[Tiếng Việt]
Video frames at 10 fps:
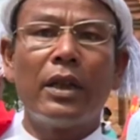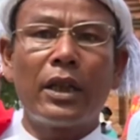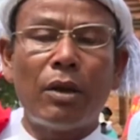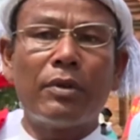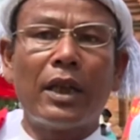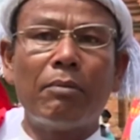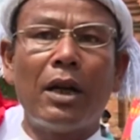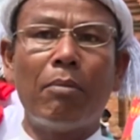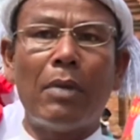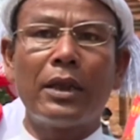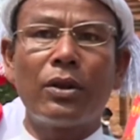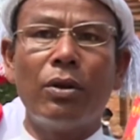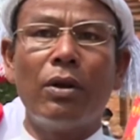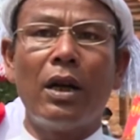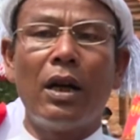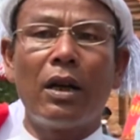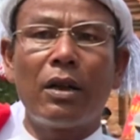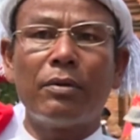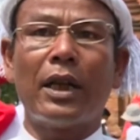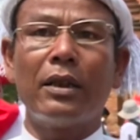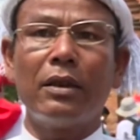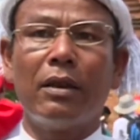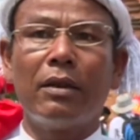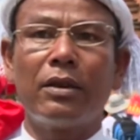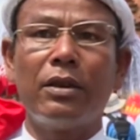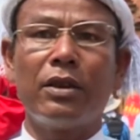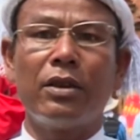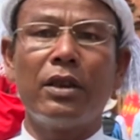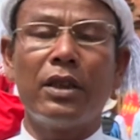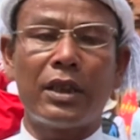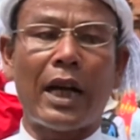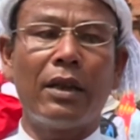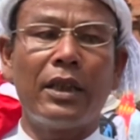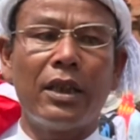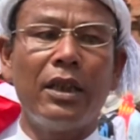để công nhận bản cô công nhận di, di, di sản thế